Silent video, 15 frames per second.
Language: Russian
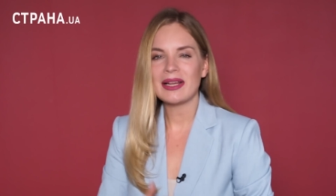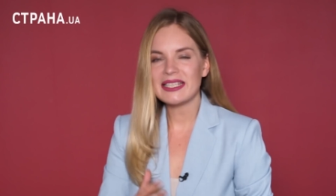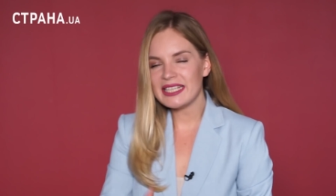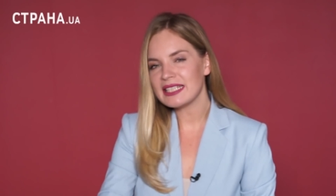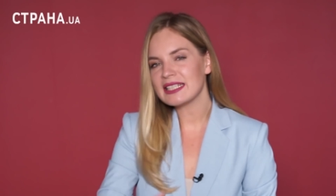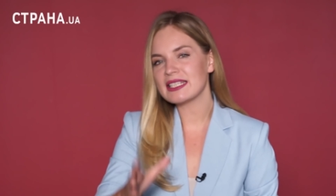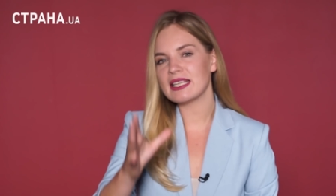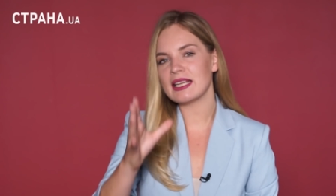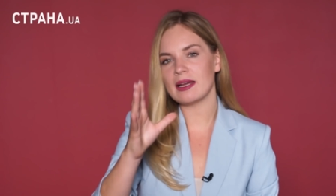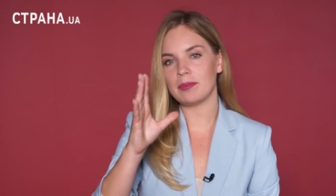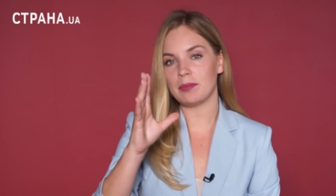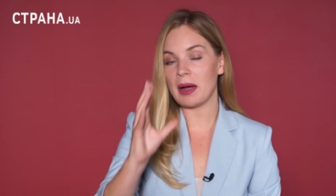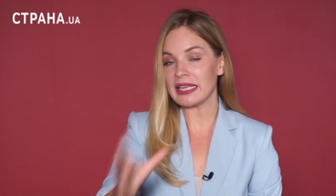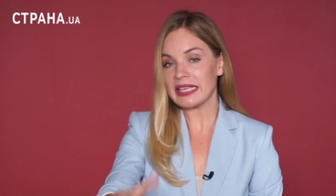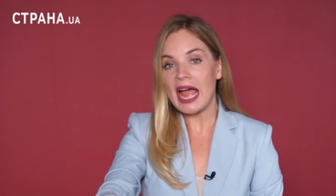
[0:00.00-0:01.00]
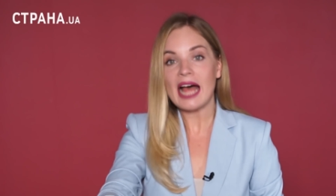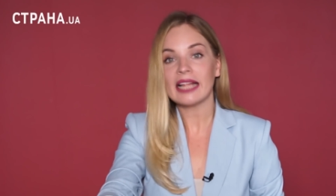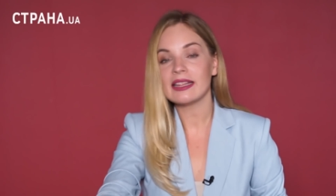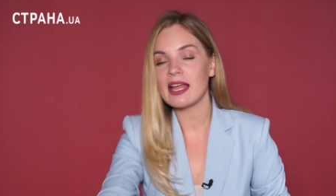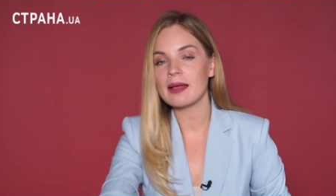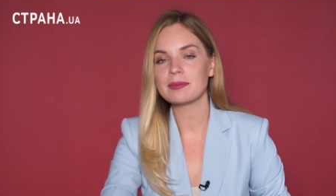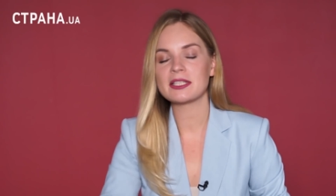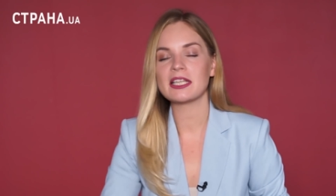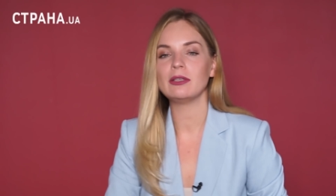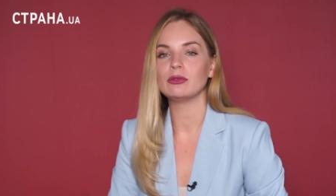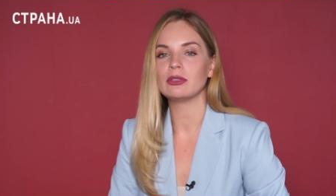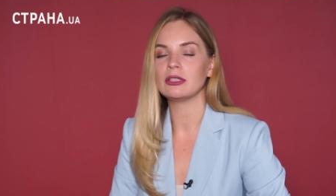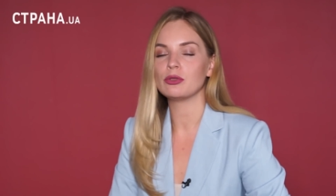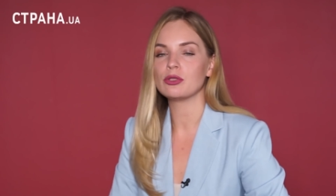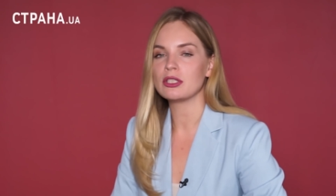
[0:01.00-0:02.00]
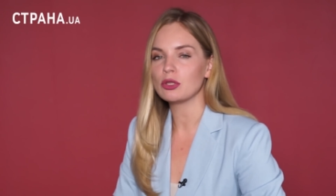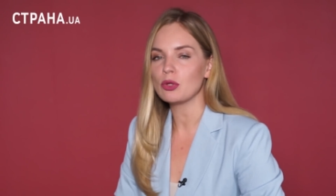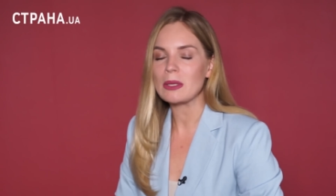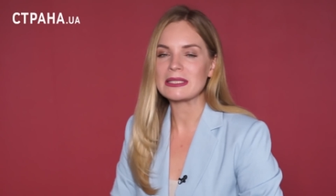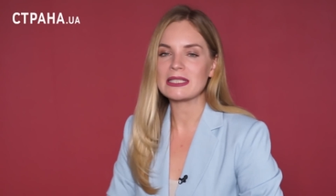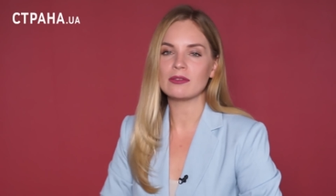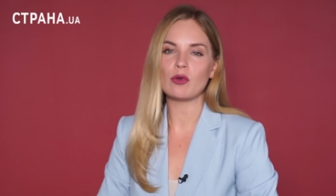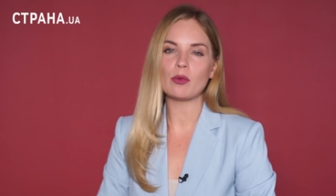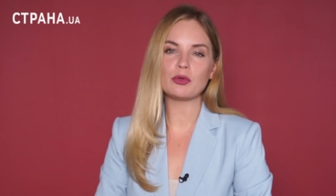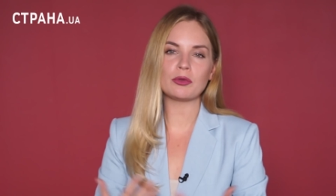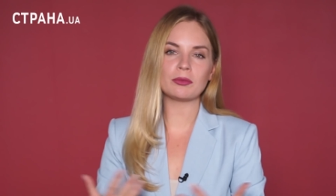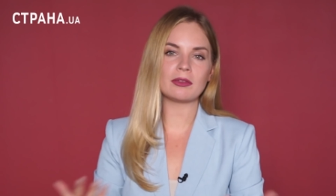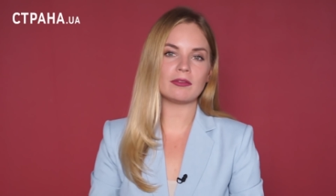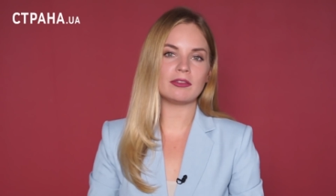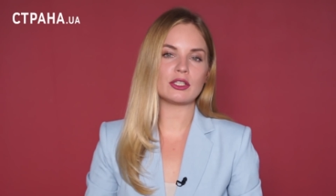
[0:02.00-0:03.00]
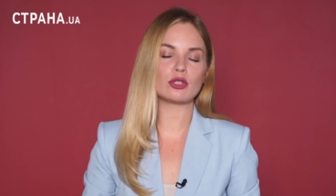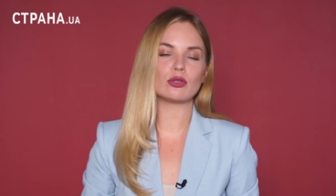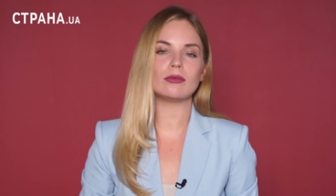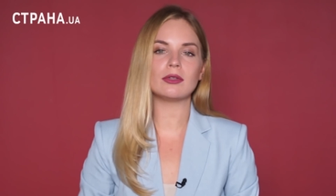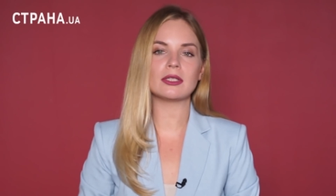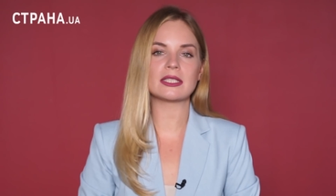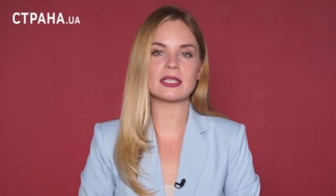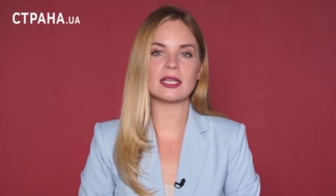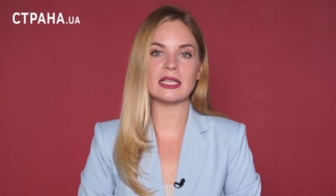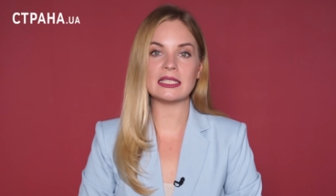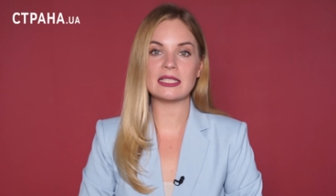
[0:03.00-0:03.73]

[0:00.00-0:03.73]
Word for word: Позиция понятная абсолютно, но ситуация, в общем-то, вырисовывается